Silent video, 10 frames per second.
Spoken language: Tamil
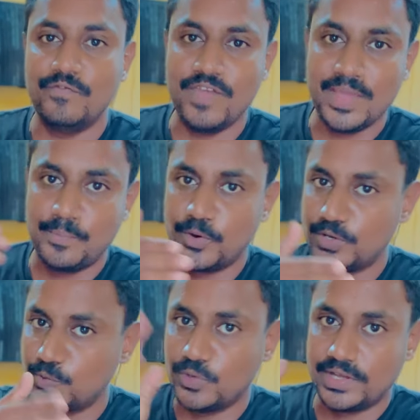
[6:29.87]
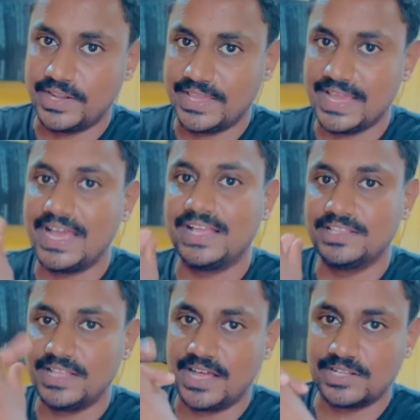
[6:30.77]
வே போட்டு கொடுக்குறீங்க
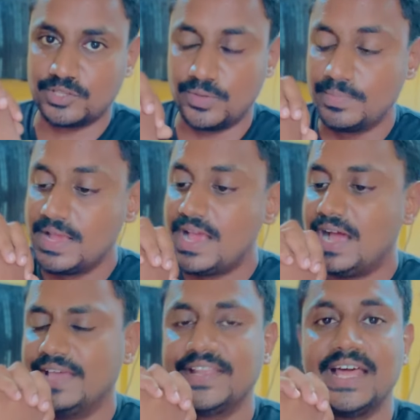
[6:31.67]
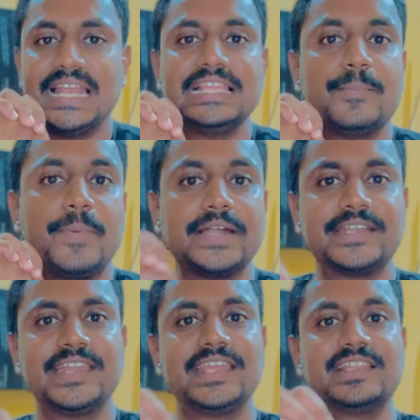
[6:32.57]
அதுதான் அர்த்தம் அதனால் இந்த
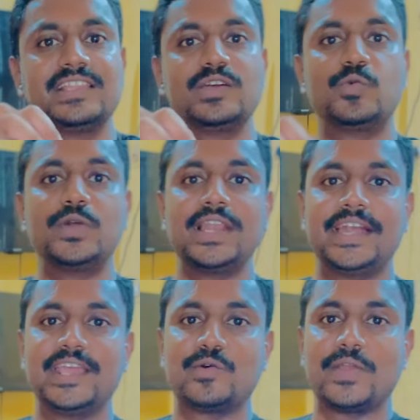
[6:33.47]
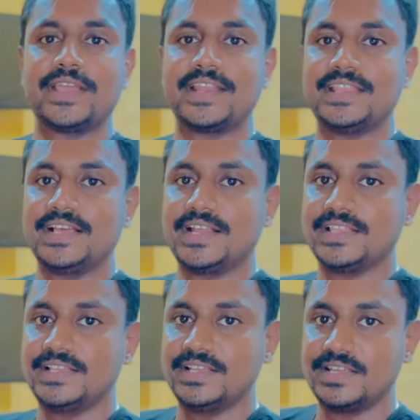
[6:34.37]
பட்டினி இருந்து உடல் எடை
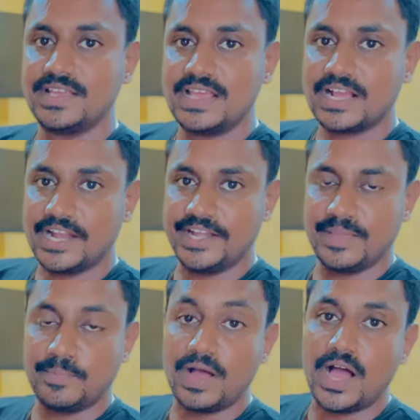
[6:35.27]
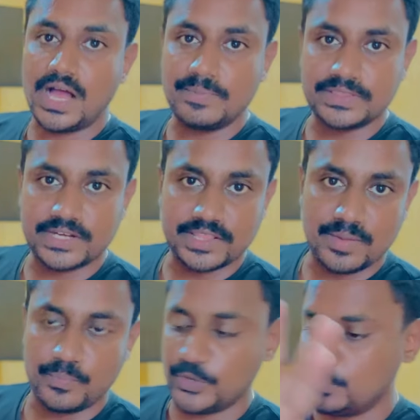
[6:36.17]
குறைக்கிறதுங்கிறது கண்டிப்பாக ஆபத்தில்
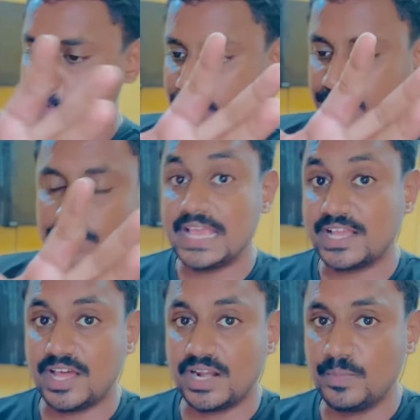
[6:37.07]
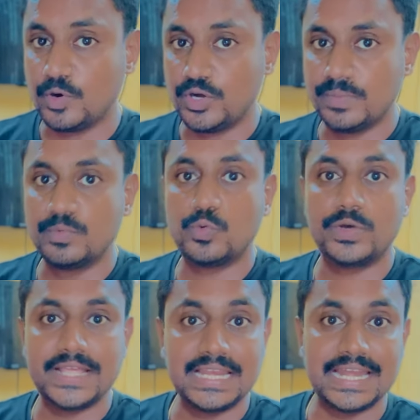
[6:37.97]
தான் போய் முடியும் எக்காரணம் கொண்டும்
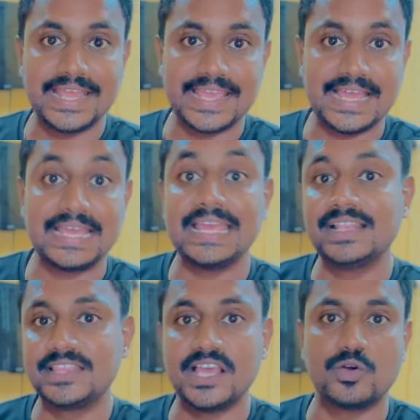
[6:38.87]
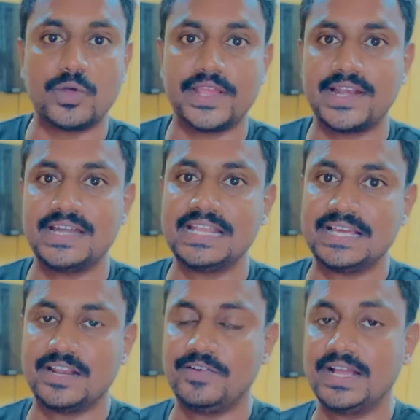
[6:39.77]
உடல் எடையை ஹெல்த்தியாக குறைக்கணும்னு
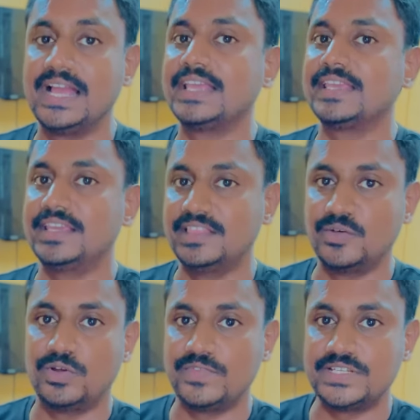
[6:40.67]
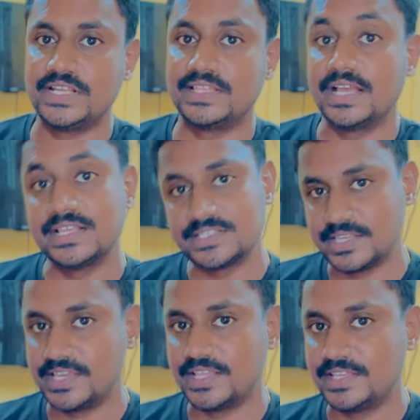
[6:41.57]
இருக்கிறவங்க இந்த ஒரு விஷயத்த
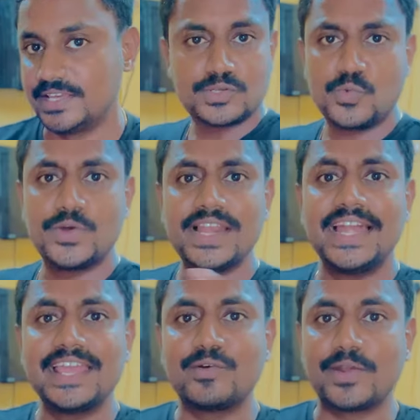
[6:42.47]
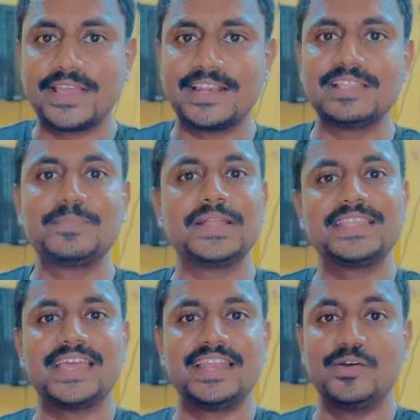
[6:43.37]
செய்யாதீங்க ஸோ உடல் எடை குறைக்கிறது
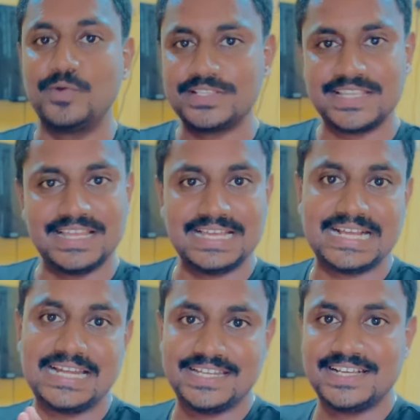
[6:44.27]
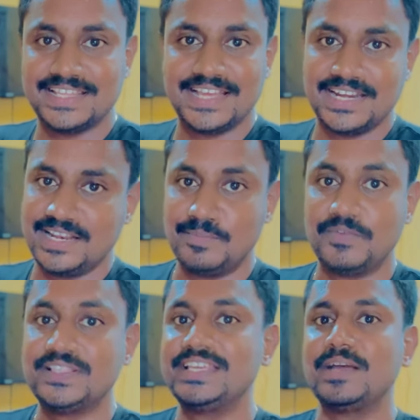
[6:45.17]
பற்றியான ஒரு சில கட்டுக்கதைகளை நம்ம
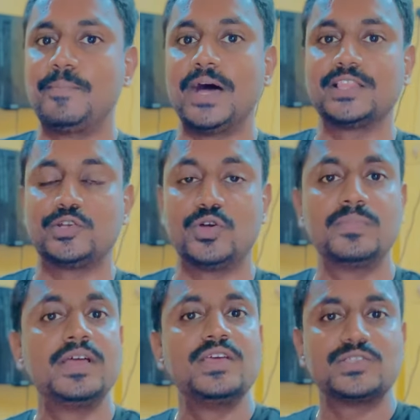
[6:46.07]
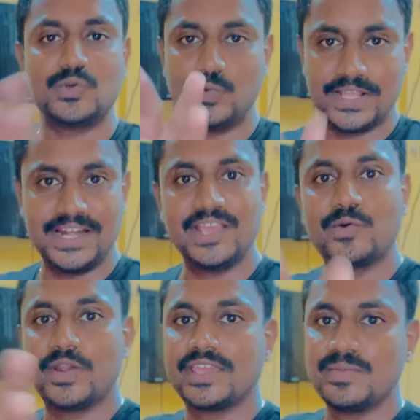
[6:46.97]
வந்து இங்கே பார்த்துட்டோம் ஸோ உடல் எடை
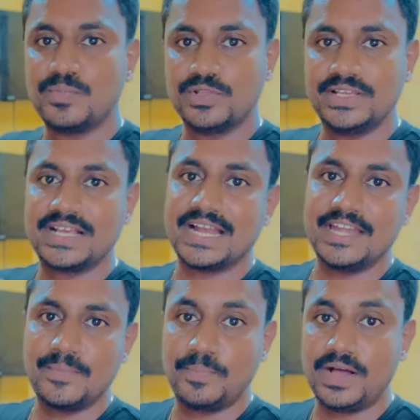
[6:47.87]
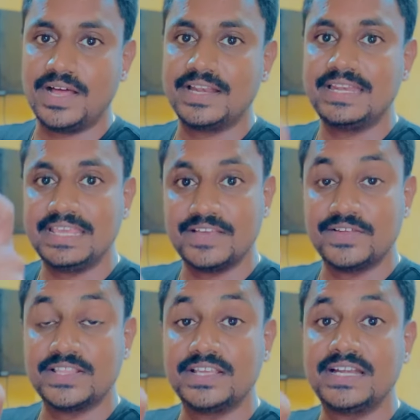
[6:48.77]
குறைக்கும் போது கண்டிப்பாக நீங்கள்
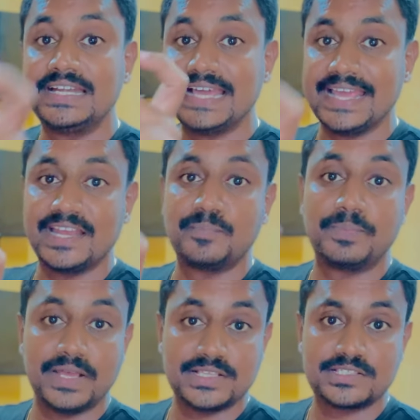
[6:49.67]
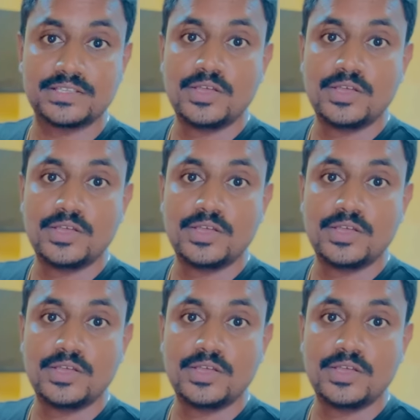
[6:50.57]
வந்து டயட் ப்ளஸ்